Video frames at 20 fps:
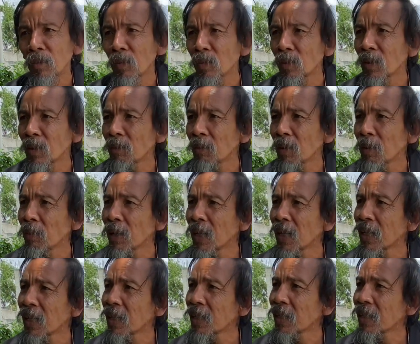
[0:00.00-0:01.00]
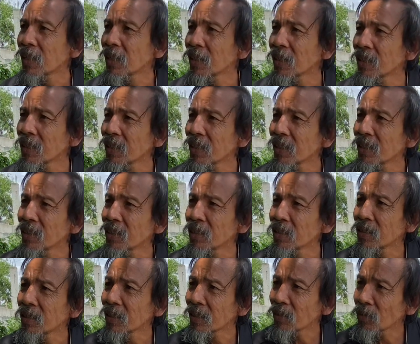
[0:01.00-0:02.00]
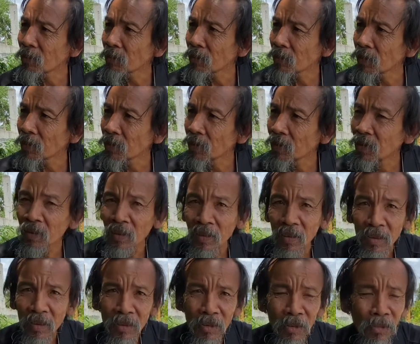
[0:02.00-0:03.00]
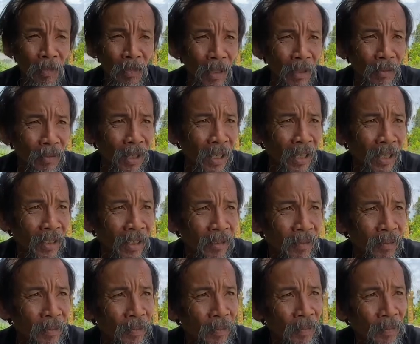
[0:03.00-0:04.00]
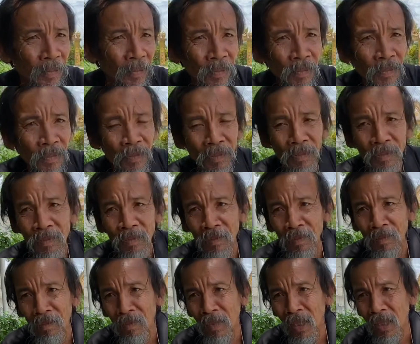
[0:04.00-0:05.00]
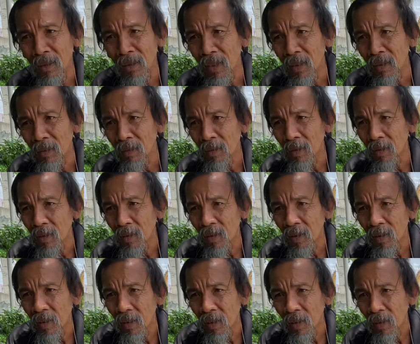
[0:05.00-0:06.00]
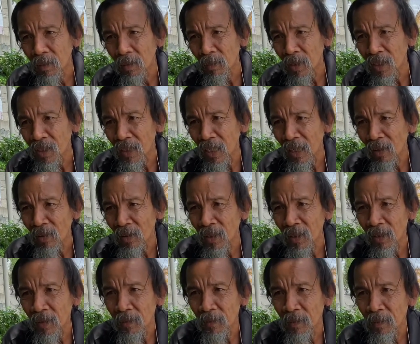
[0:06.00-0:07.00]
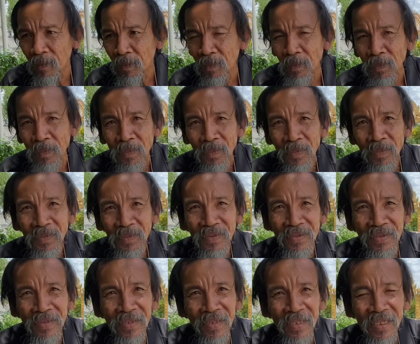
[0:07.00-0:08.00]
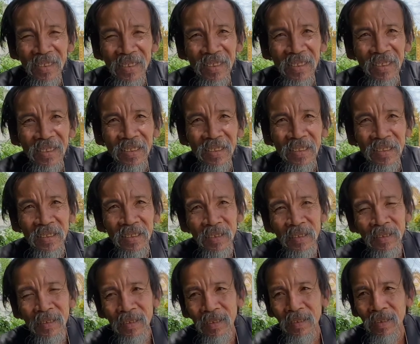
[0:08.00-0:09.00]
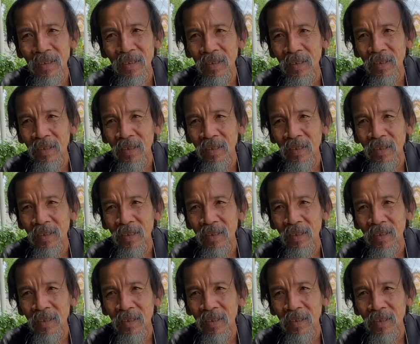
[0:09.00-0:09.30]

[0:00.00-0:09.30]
trên ba ba ờ cao tuổi ha ừ, chung mấy mấy chú đi tìm vợ một người đàn ông đi tìm vợ chú ờ, có